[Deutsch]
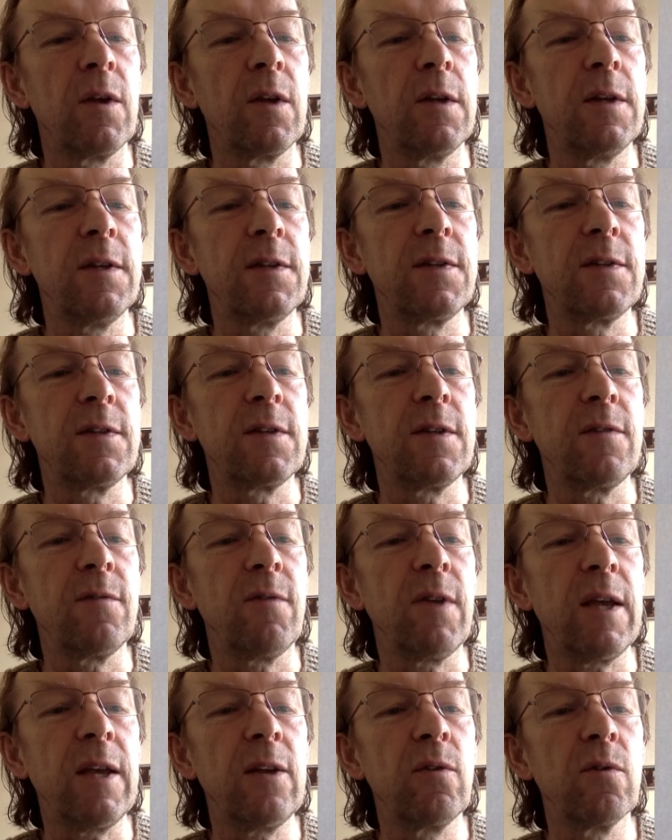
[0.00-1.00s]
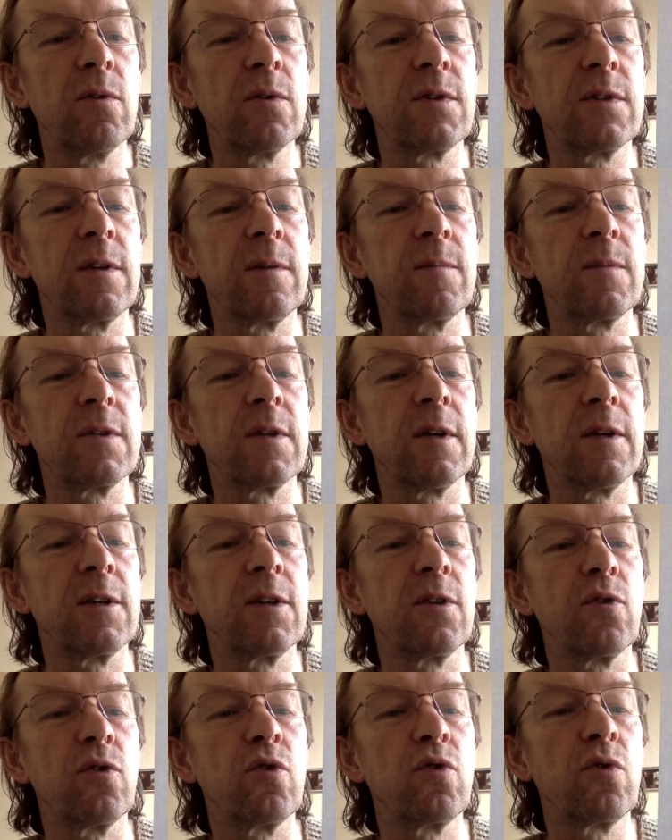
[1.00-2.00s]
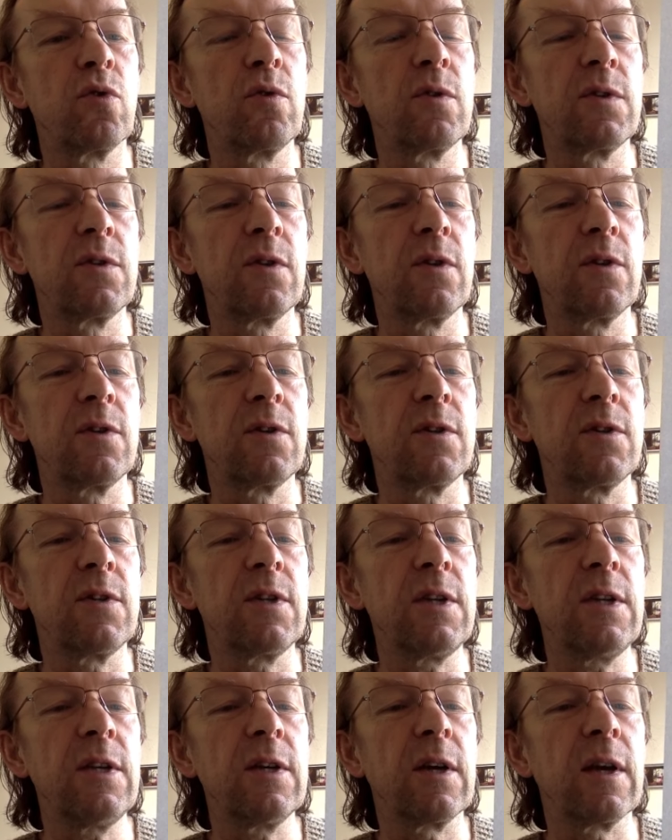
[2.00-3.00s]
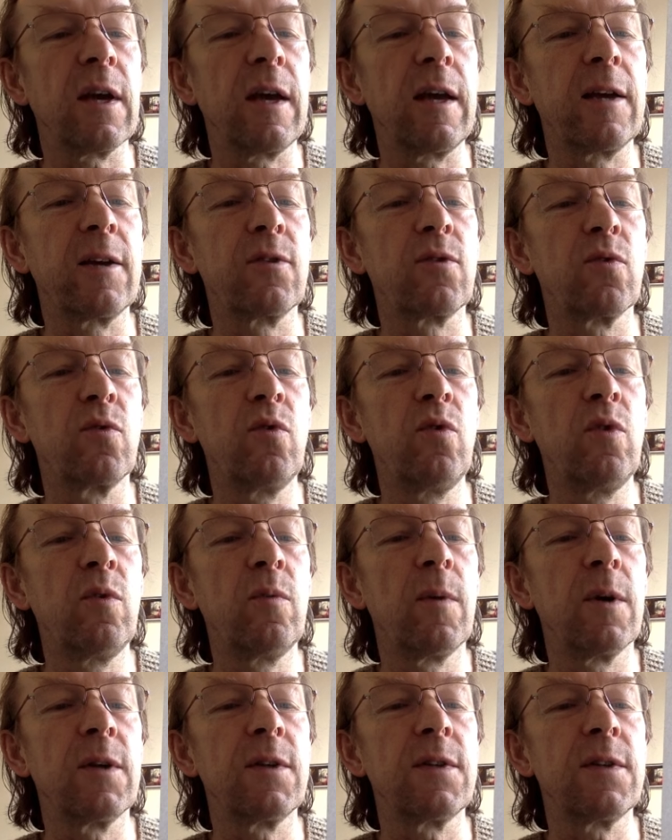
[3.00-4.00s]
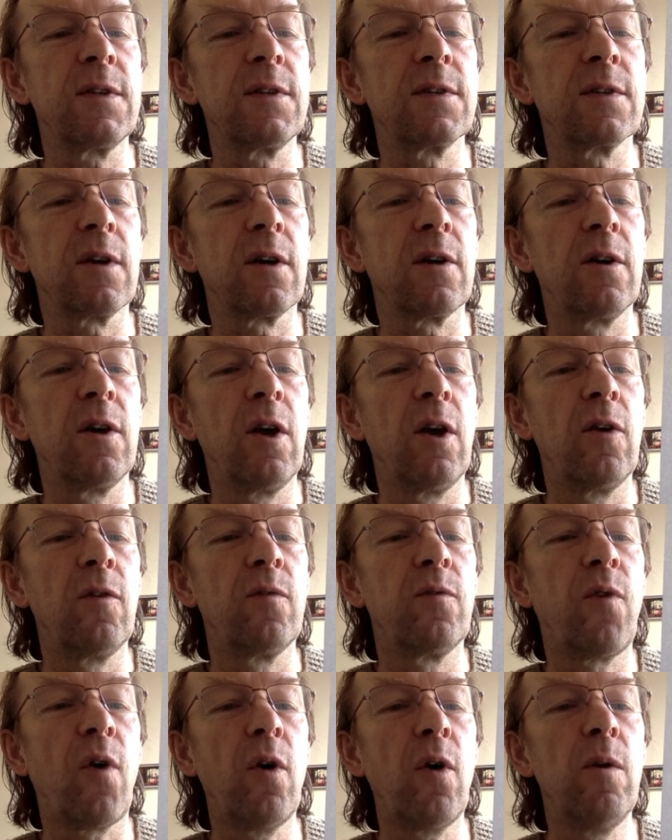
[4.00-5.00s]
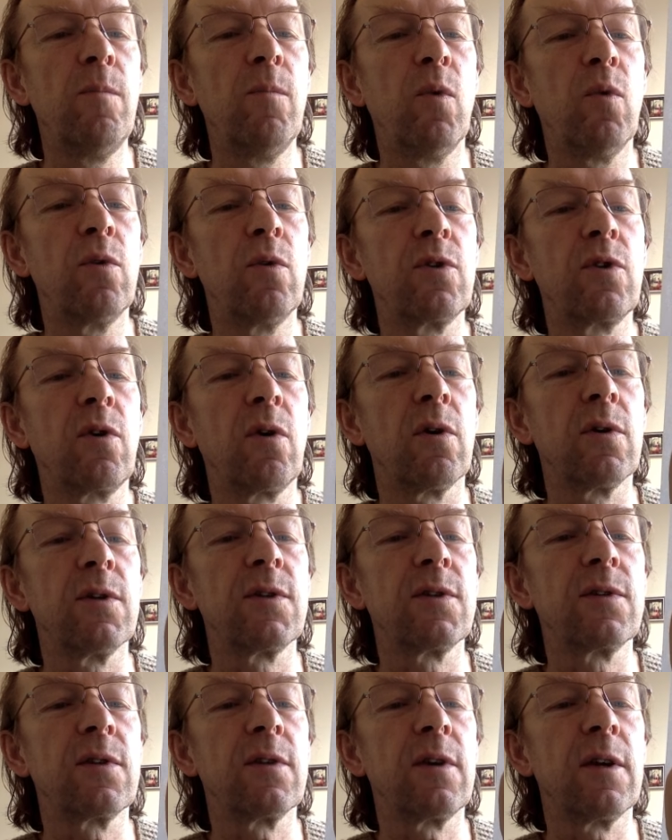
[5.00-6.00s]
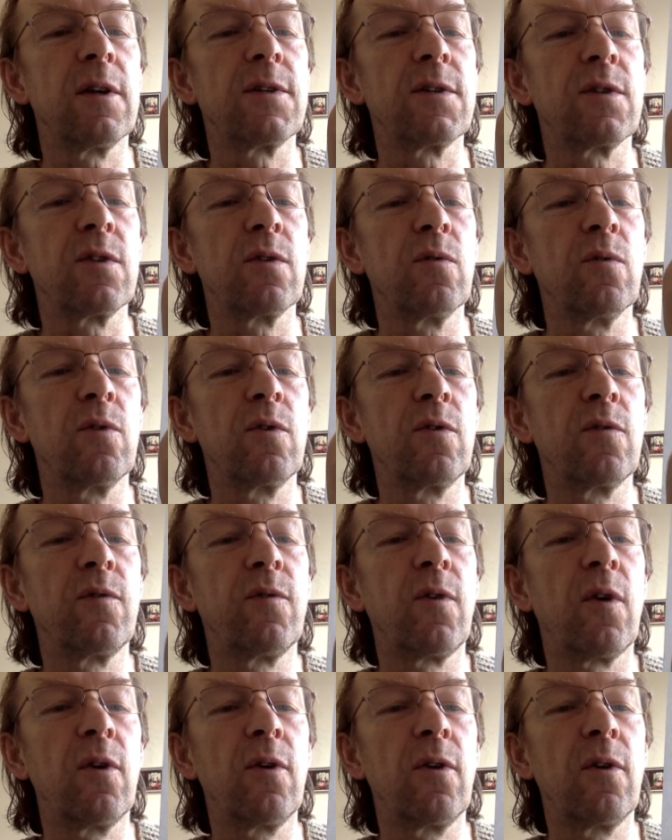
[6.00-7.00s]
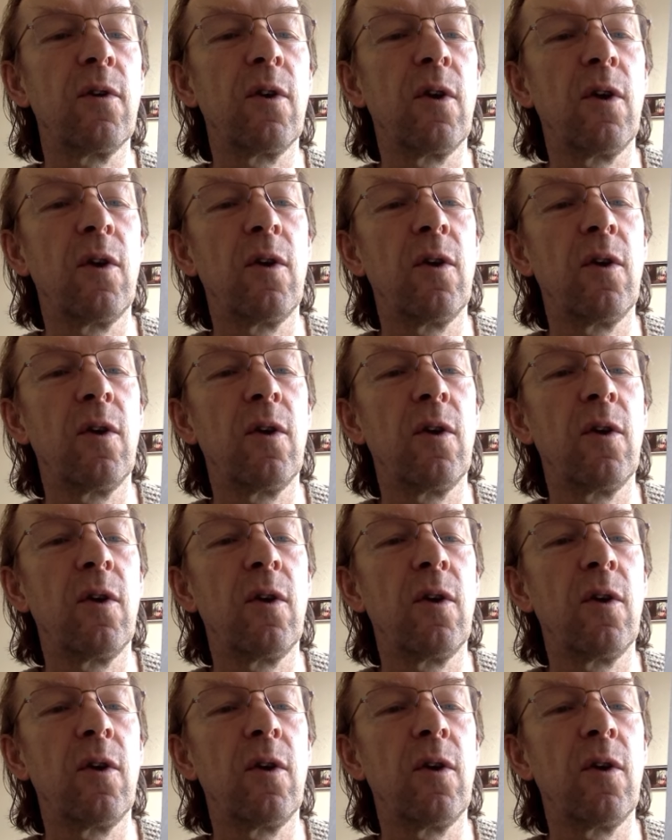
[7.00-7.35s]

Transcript: ist die Venus im Zeichen Schütze direkt über dieser Vollmondkonstellation von